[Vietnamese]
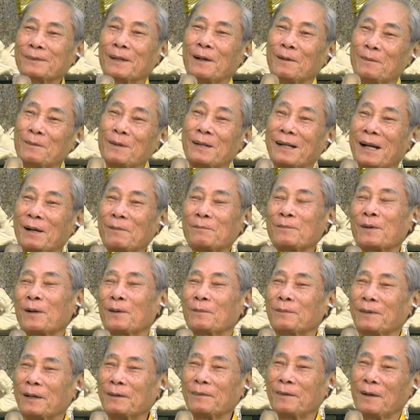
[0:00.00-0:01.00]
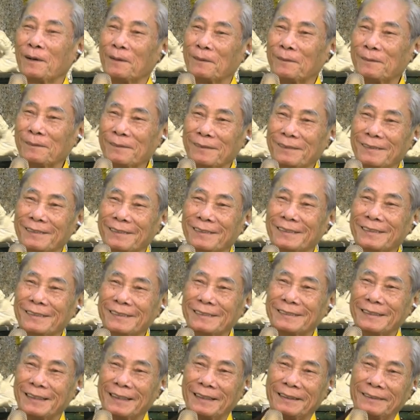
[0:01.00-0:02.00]
còn ăn cắp trộm thì vô,
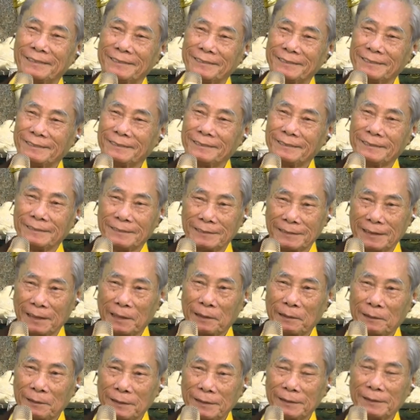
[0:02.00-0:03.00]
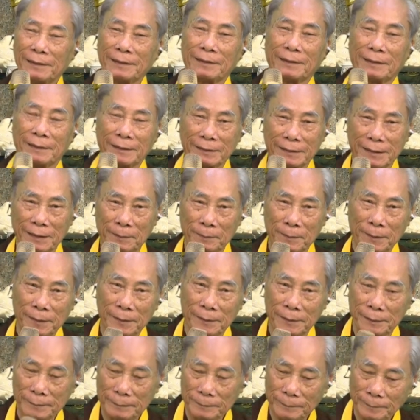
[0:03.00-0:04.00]
thấy không? Rồi hỏi tiếp
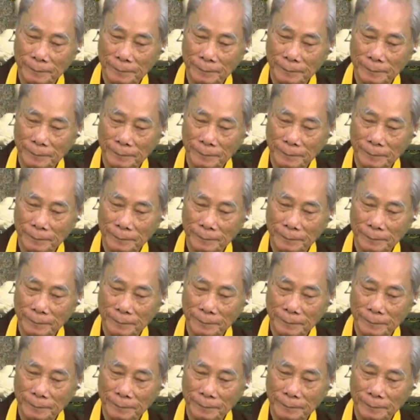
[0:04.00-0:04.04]
đi.